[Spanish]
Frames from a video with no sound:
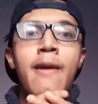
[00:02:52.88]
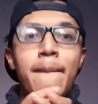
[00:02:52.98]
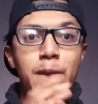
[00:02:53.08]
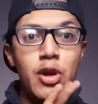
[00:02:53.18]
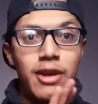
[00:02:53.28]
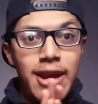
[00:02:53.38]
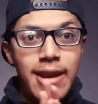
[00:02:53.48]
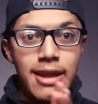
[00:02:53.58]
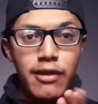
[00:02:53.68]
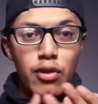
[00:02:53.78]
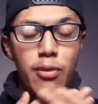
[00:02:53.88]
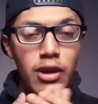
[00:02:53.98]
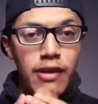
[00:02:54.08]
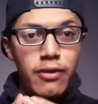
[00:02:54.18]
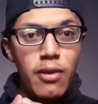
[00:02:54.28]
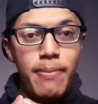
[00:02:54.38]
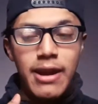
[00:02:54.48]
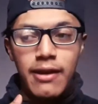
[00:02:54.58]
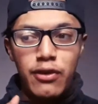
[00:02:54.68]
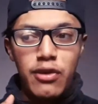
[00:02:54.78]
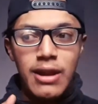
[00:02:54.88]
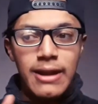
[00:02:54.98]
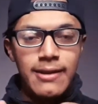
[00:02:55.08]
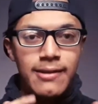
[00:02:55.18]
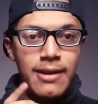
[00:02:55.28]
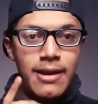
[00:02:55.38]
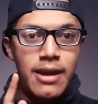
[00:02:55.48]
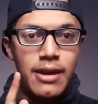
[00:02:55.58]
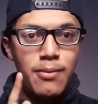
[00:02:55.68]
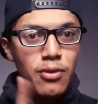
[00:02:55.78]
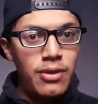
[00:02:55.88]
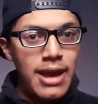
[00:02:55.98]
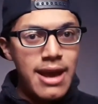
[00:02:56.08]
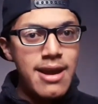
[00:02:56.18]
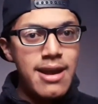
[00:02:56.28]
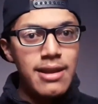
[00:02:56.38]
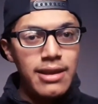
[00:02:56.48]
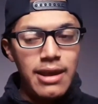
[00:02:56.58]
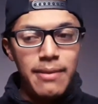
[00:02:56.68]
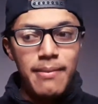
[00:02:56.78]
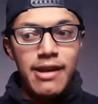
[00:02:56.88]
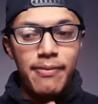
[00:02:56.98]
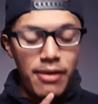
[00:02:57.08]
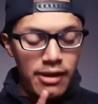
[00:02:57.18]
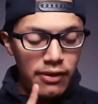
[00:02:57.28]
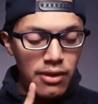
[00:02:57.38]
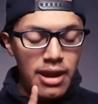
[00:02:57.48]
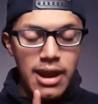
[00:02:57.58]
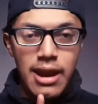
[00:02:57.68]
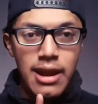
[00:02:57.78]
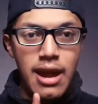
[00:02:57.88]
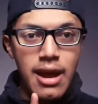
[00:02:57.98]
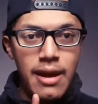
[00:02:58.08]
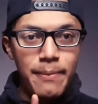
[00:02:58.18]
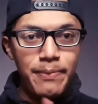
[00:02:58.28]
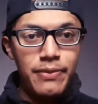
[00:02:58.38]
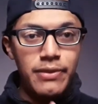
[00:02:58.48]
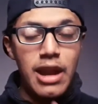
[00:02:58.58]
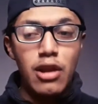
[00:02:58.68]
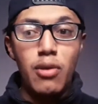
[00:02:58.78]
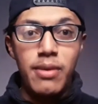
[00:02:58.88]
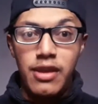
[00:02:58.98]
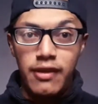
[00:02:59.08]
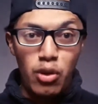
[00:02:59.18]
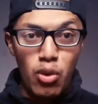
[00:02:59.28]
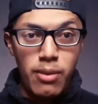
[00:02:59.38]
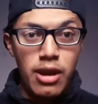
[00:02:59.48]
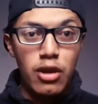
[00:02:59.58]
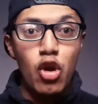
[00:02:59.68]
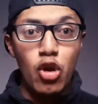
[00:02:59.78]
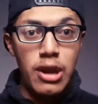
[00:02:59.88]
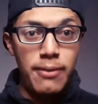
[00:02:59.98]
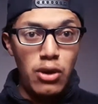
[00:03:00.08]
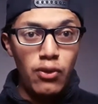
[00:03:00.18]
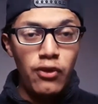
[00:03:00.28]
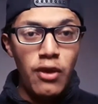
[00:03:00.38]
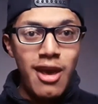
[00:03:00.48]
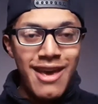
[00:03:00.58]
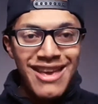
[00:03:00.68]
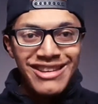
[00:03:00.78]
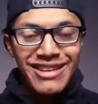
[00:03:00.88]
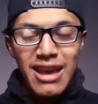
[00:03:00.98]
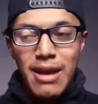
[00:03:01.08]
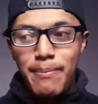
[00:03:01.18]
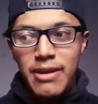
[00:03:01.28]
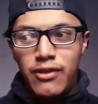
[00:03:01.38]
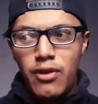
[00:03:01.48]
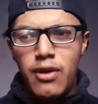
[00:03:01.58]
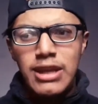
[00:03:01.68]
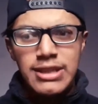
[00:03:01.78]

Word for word: Porque nadie estuvo listo para esto de la Tercera Guerra Mundial y más por esto de la, del COVID-19, el coronavirus, que empezó en